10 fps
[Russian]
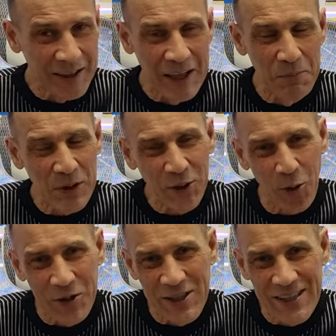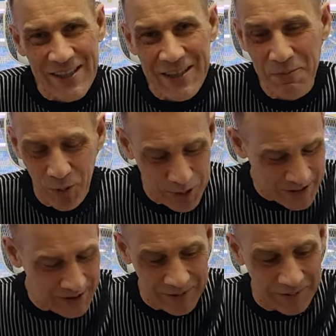кипяток часы
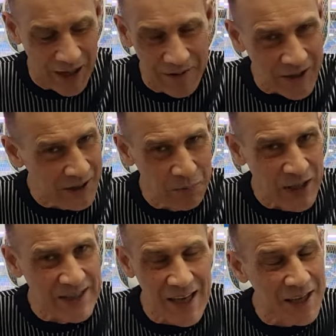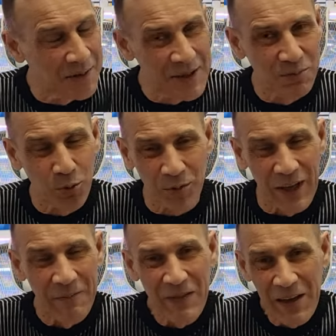просто, наверное, притягивать будут